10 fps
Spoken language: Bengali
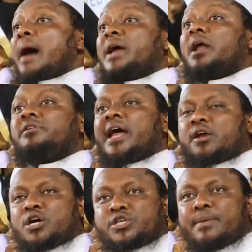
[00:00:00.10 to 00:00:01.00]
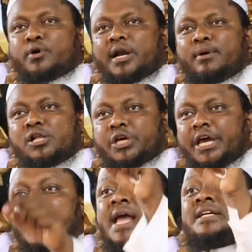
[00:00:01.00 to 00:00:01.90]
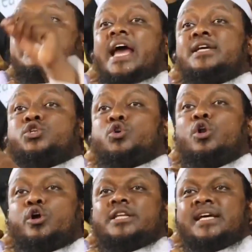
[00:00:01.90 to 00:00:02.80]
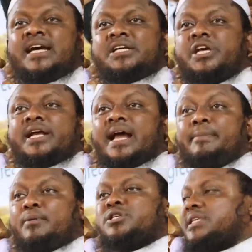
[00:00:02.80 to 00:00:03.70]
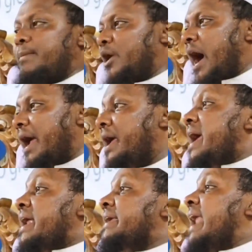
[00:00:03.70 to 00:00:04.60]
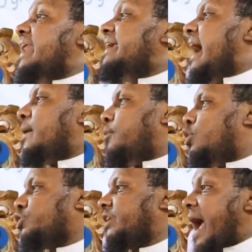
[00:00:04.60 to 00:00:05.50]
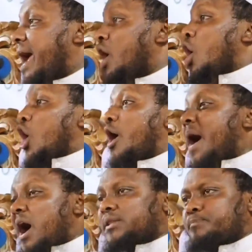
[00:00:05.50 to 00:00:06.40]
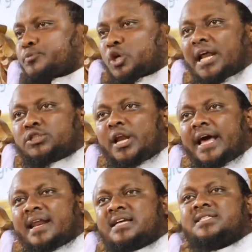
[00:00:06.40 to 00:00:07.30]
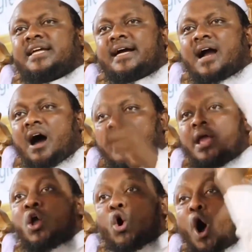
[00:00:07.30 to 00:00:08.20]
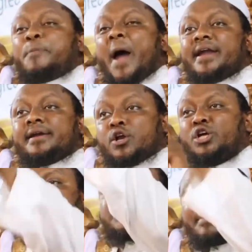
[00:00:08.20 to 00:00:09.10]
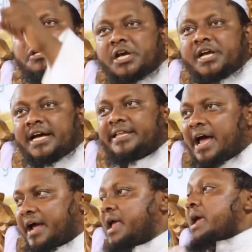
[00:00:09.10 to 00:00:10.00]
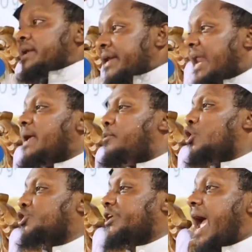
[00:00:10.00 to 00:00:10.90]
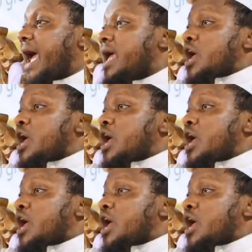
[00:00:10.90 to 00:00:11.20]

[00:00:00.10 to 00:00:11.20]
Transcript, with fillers: আমি আল্লাহর কসম করে বলছি যে স্কুল কলেজের শিক্ষা ব্যবস্থাপনায় নারী আর পুরুষকে অবাক চলাচলের রাস্তা দেখায় ওপেন নষ্টামি শিক্ষা দেয় নারী পুরুষকে